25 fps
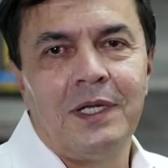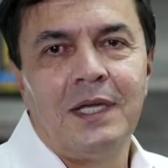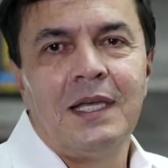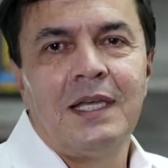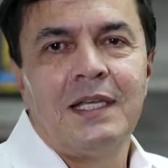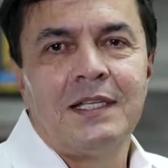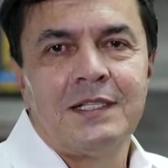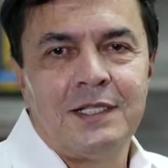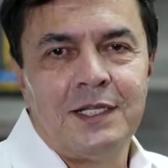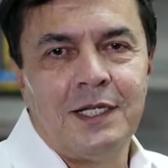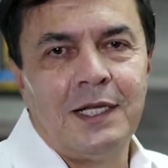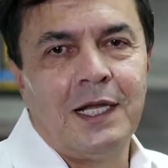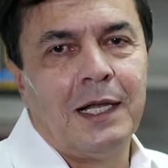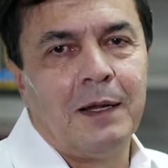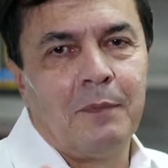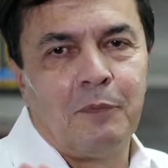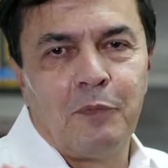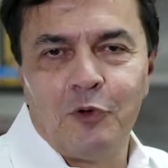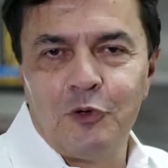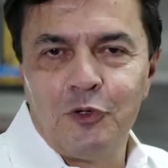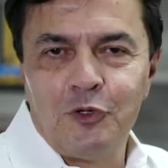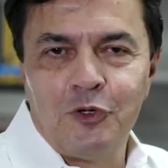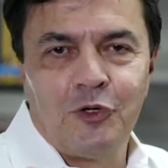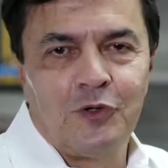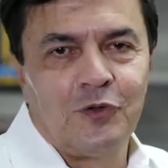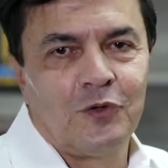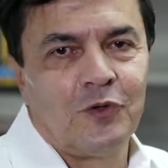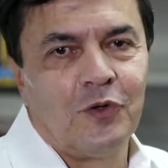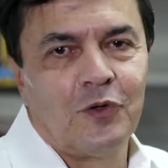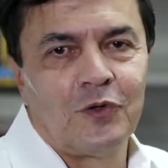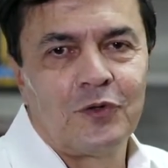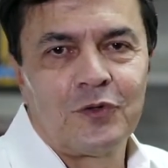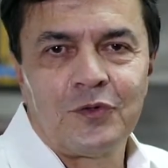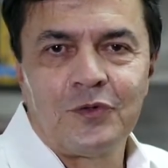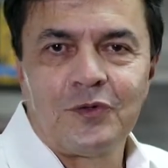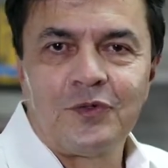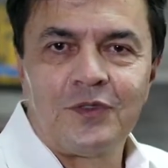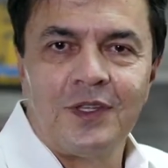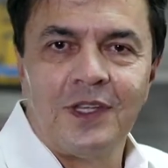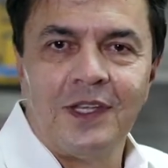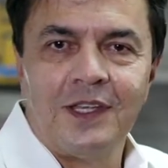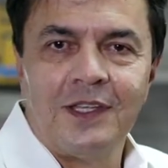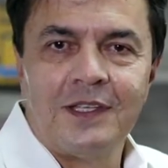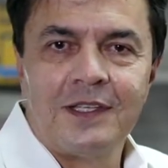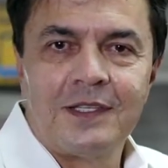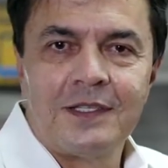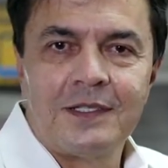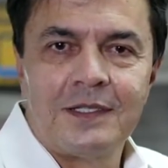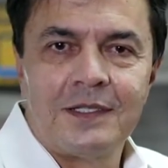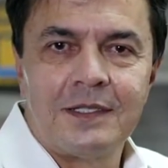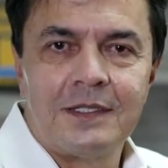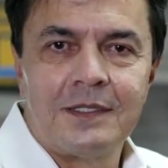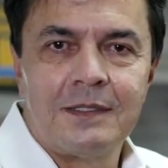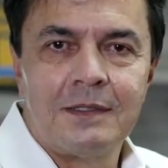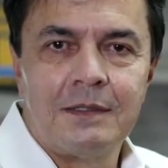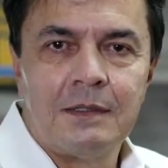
sin el apoyo de todos ustedes.